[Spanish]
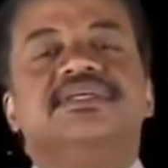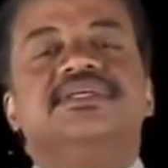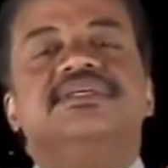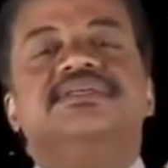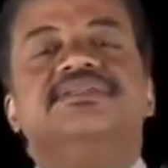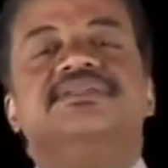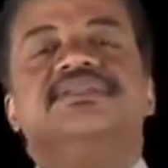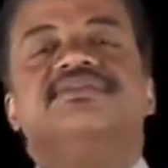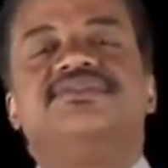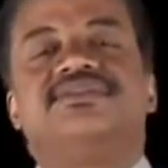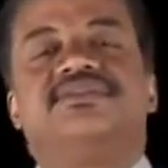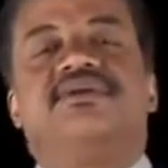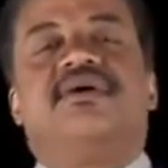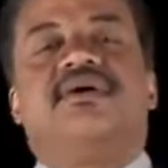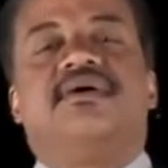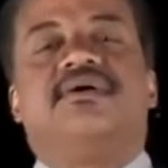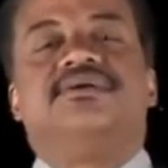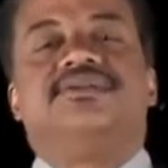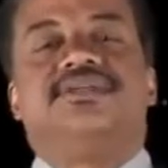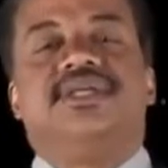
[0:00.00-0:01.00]
existen
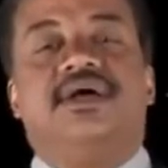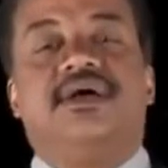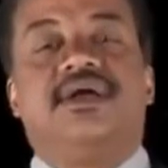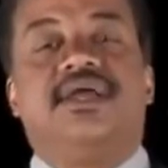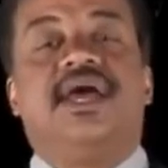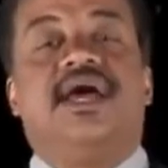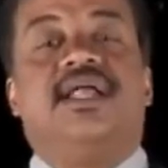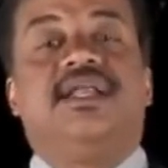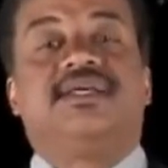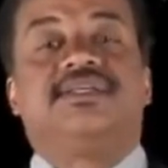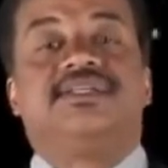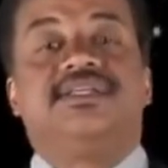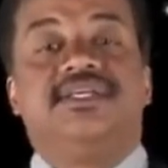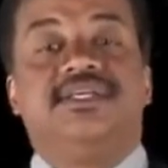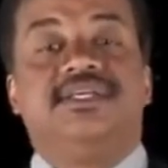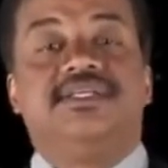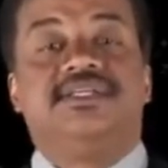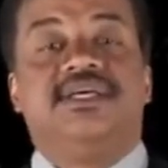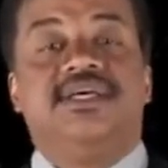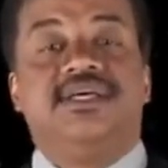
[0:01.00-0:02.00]
miles de millones
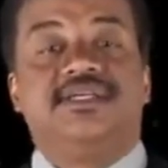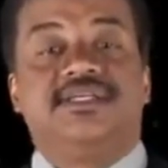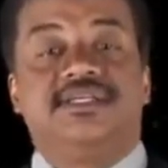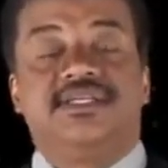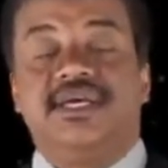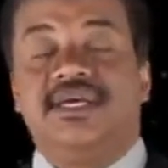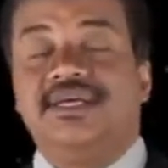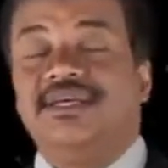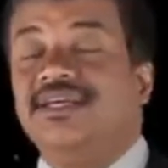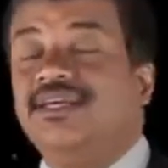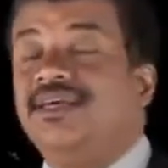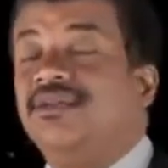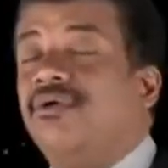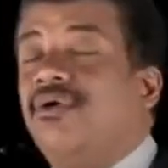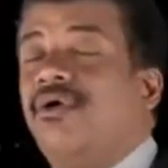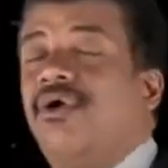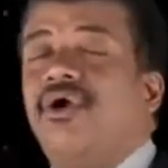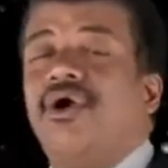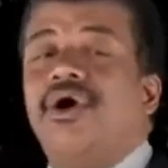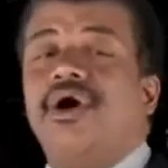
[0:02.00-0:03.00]
de estrellas en
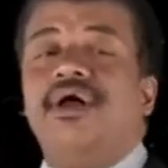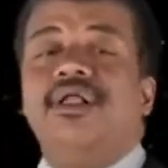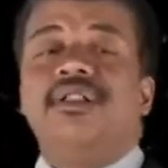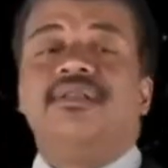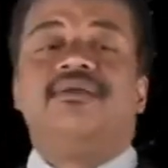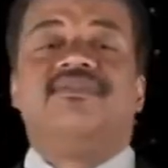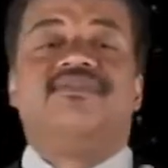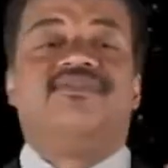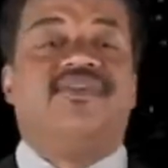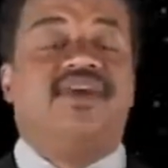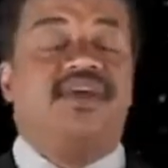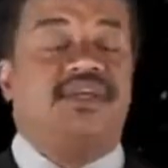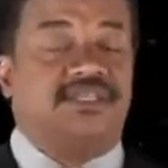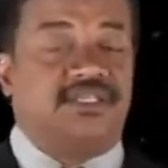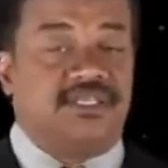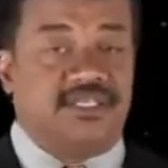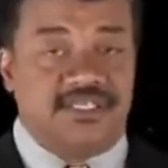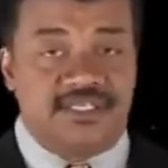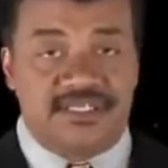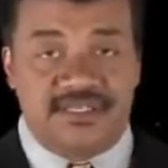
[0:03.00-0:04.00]
nuestra galaxia, en
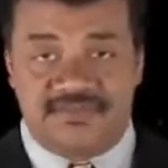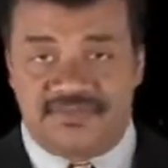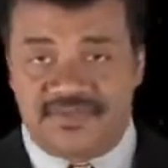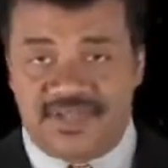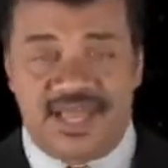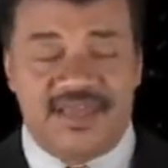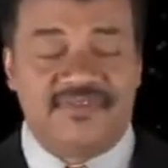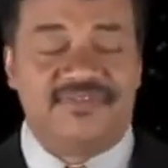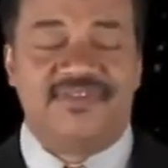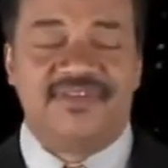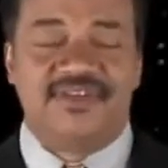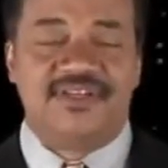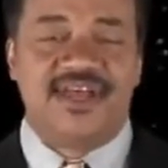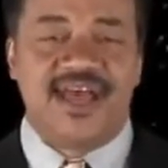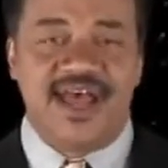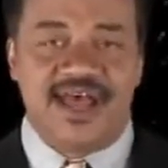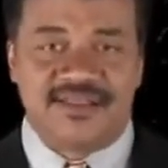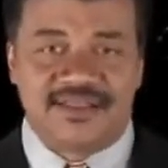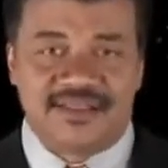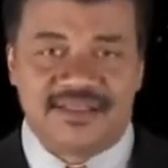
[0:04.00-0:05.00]
todas las fases de
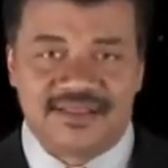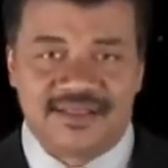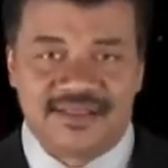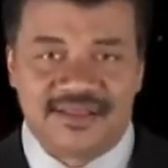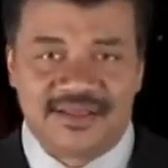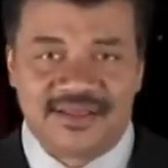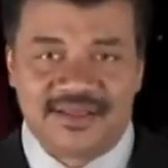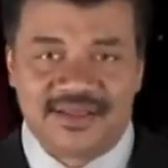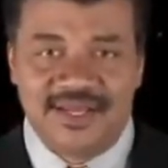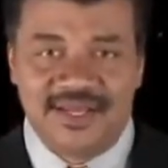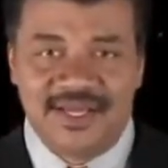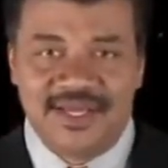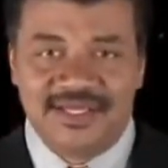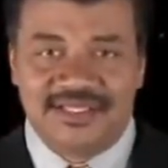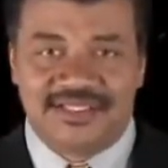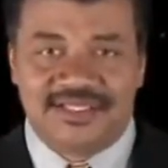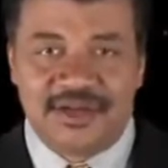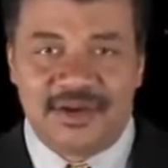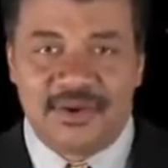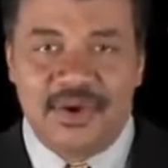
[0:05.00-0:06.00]
la vida muerte.